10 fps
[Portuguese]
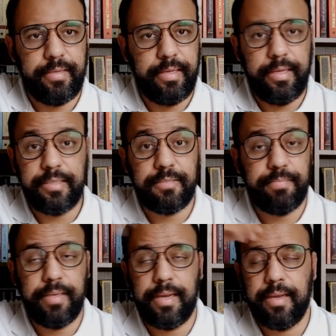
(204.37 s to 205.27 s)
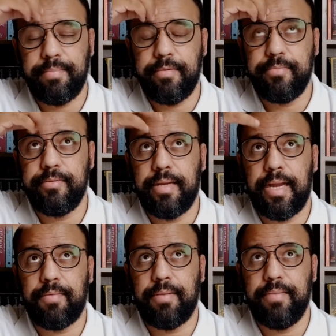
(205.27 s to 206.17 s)
E espiar pelo
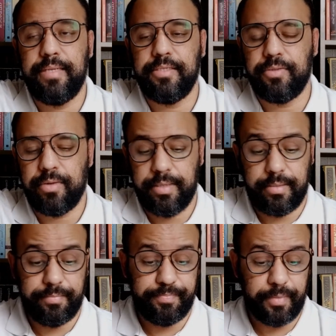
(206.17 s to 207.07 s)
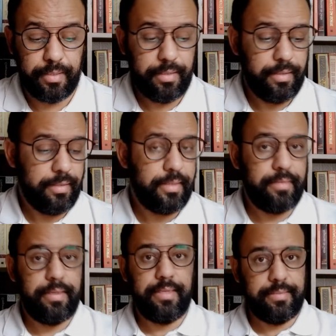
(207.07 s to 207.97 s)
buraco a mãe se trocando.
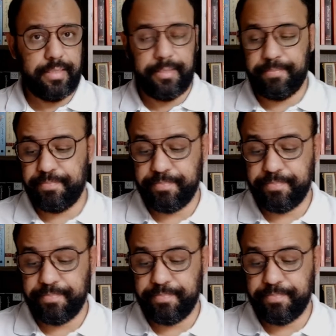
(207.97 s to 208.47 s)
Então é isso aí.